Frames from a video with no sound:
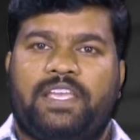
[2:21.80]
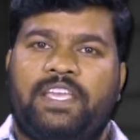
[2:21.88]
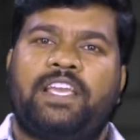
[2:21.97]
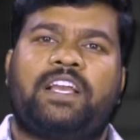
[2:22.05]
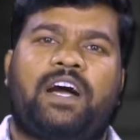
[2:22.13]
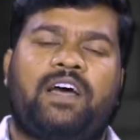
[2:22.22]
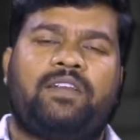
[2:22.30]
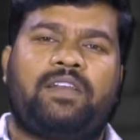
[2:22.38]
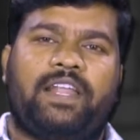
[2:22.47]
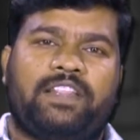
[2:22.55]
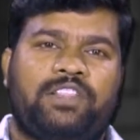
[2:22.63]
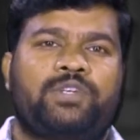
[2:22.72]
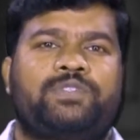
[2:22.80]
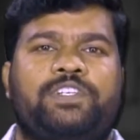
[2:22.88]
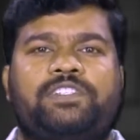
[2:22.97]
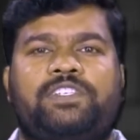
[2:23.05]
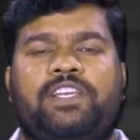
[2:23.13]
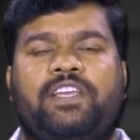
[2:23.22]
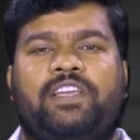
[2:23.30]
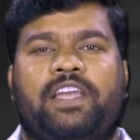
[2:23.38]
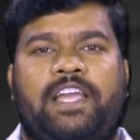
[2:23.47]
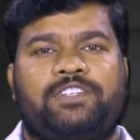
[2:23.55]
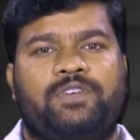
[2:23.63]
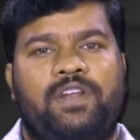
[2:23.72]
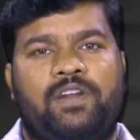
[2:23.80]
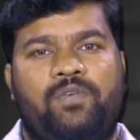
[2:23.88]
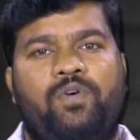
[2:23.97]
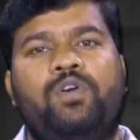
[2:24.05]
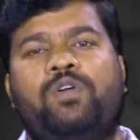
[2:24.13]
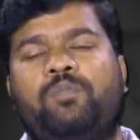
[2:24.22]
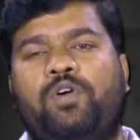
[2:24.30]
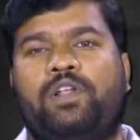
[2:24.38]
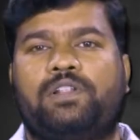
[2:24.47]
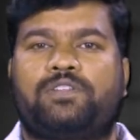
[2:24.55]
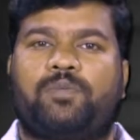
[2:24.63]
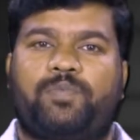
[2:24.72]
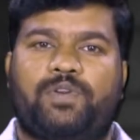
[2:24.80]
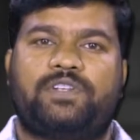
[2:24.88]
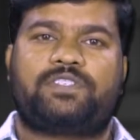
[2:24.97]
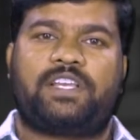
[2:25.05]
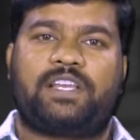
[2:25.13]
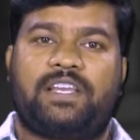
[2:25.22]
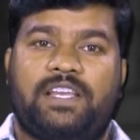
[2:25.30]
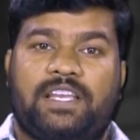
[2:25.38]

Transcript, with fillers: ఈ కారు లెంత్ వచ్చేసి యాక్చువల్గా ఓల్డ్ మోడల్తో పోలిస్తే